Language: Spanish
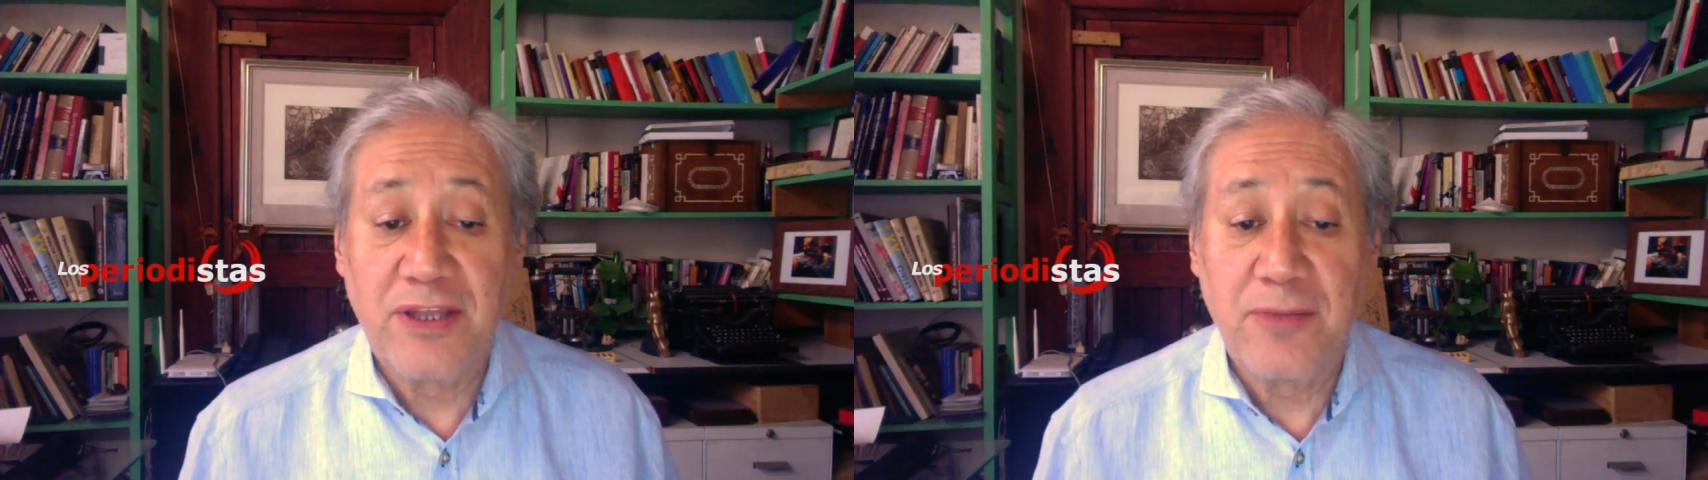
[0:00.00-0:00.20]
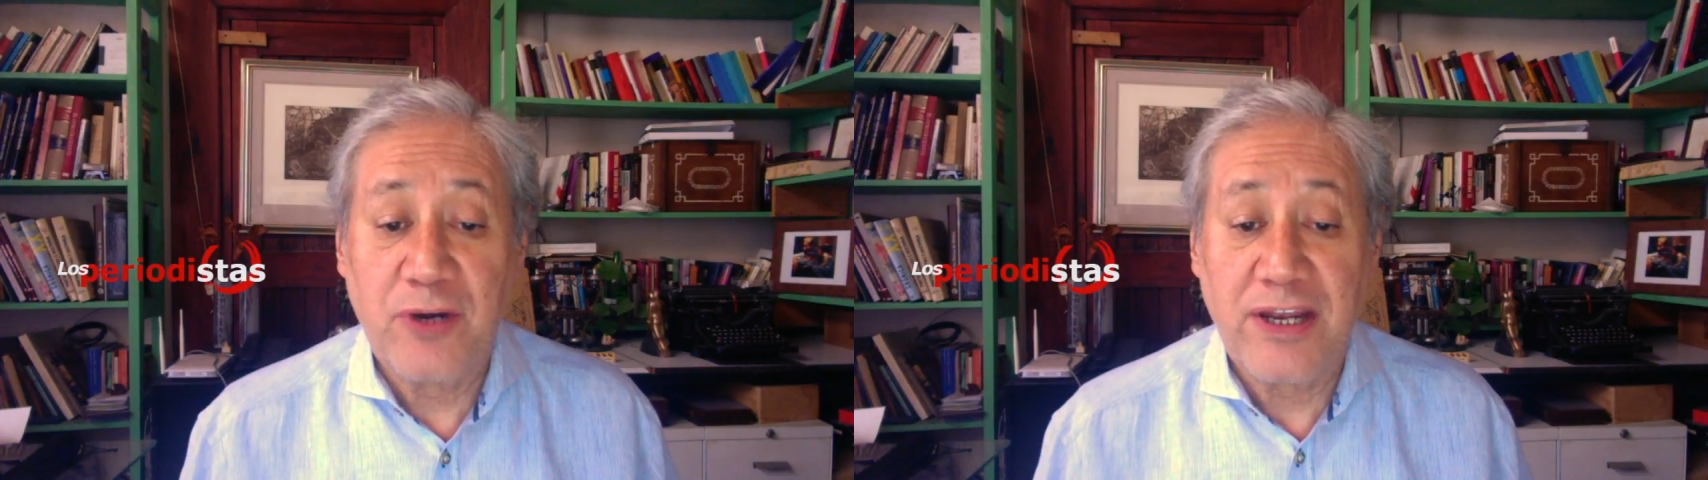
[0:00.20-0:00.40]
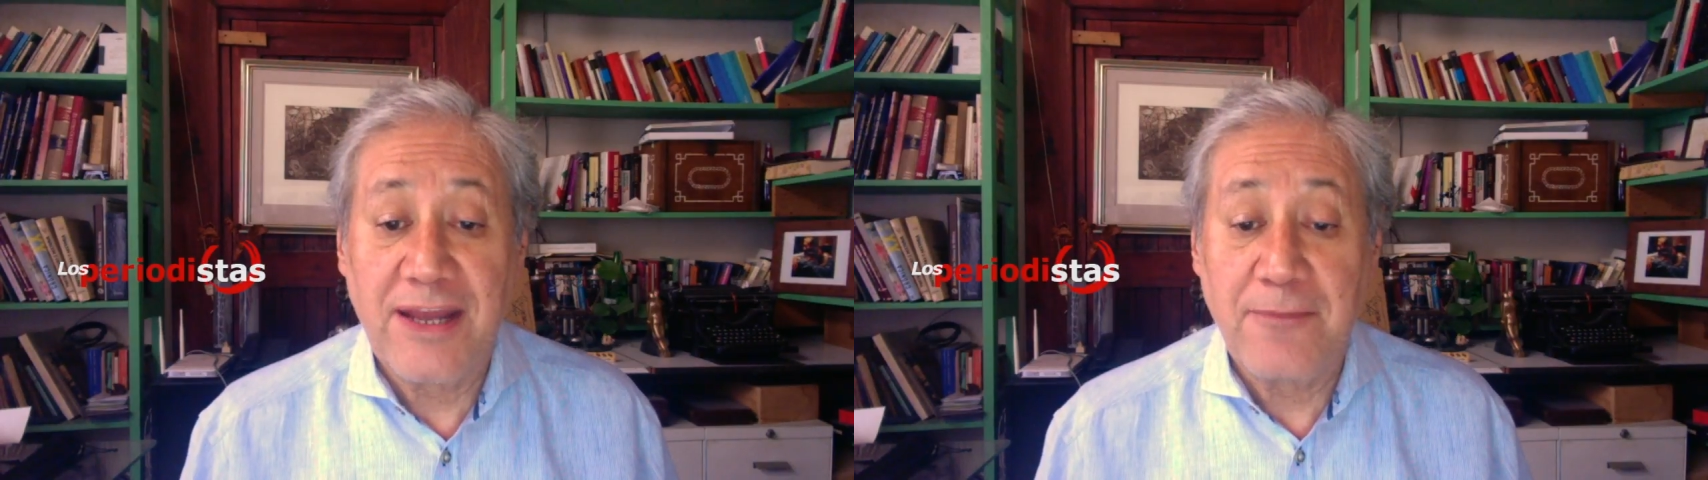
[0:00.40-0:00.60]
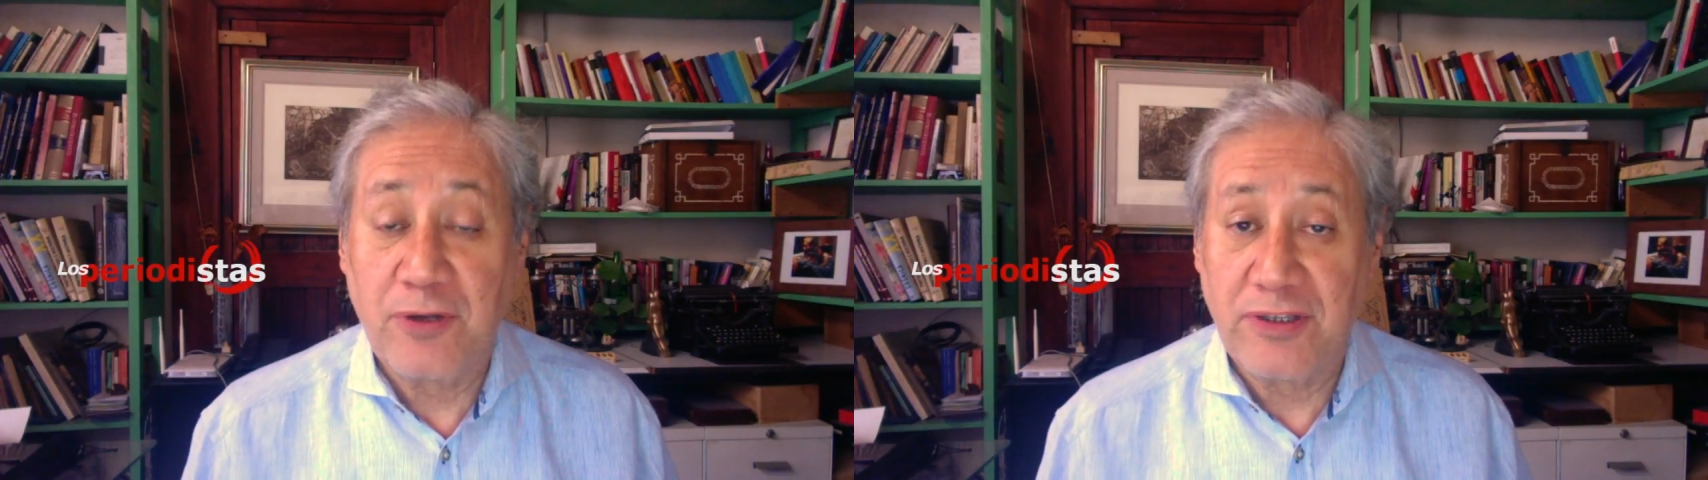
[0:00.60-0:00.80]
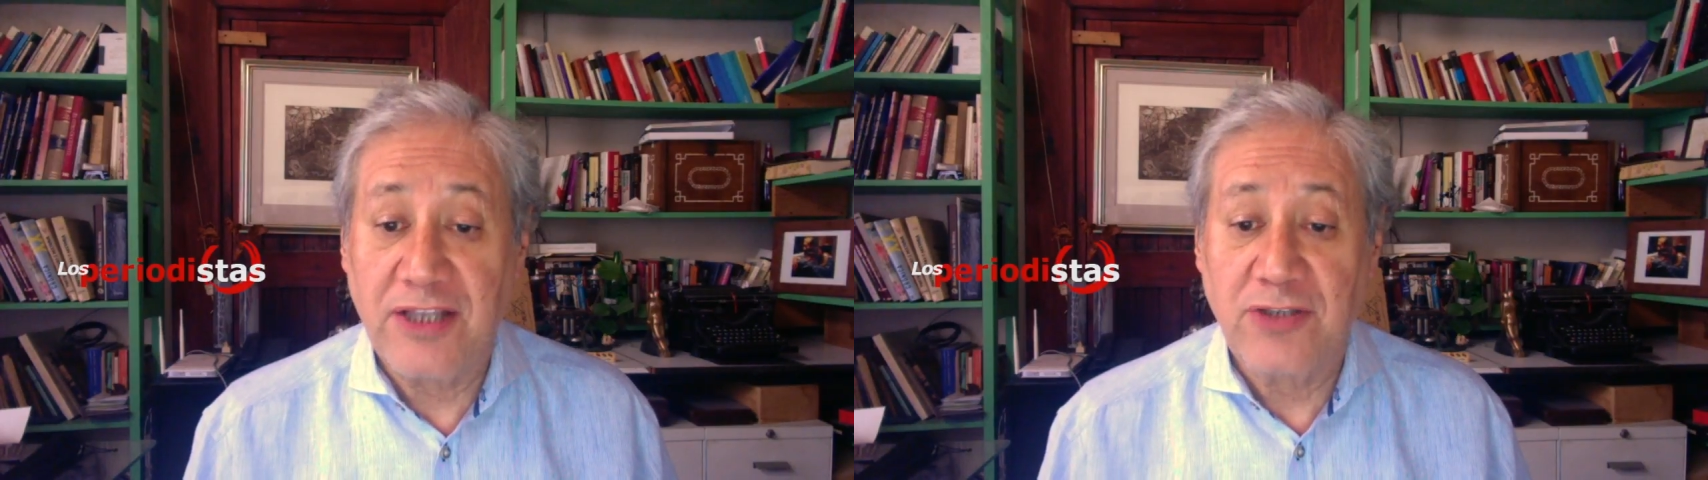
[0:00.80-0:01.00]
Morena y
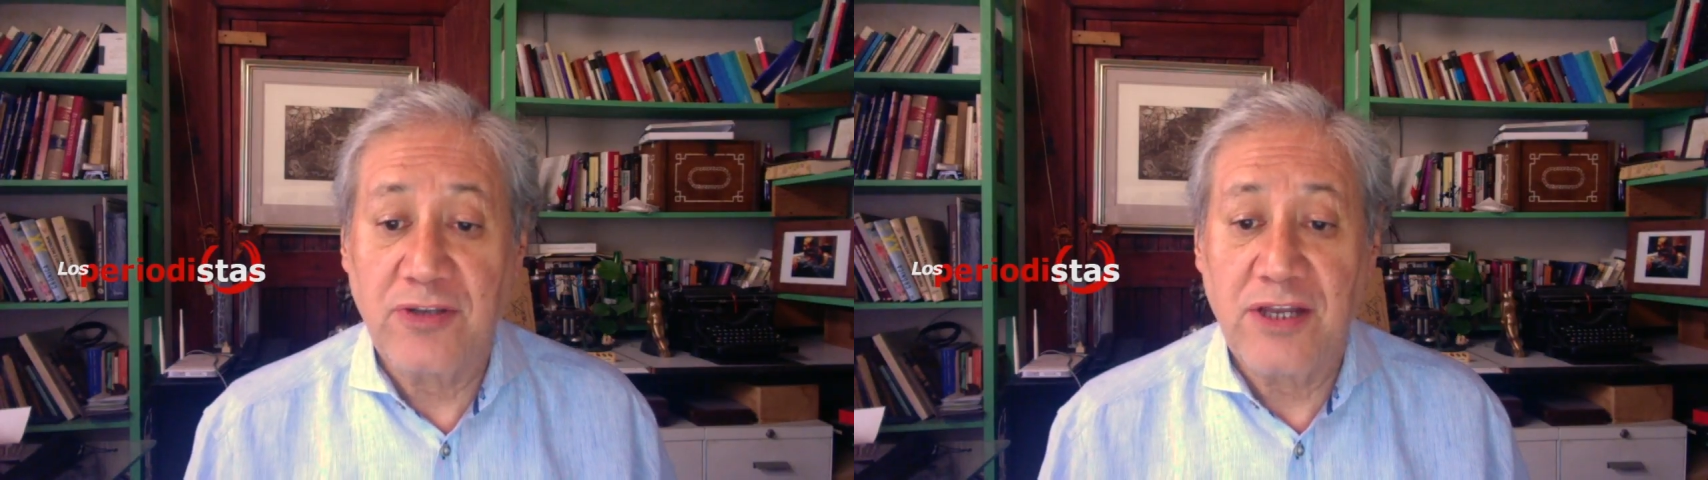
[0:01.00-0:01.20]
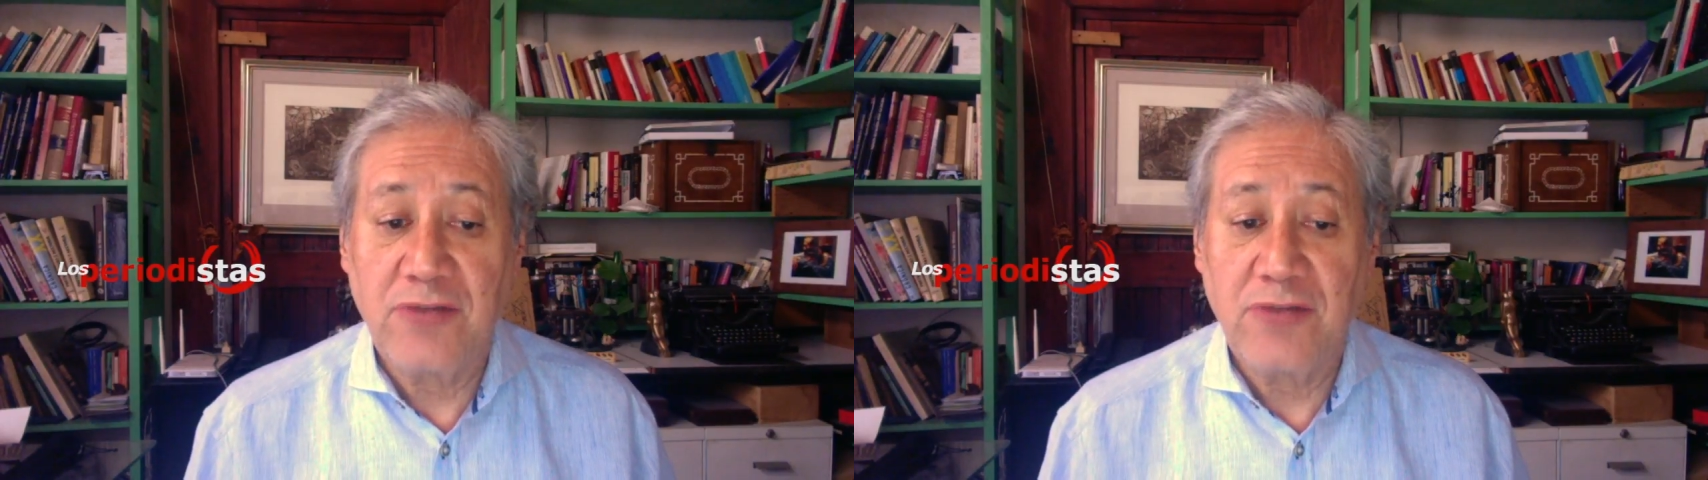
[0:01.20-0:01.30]
por tanto de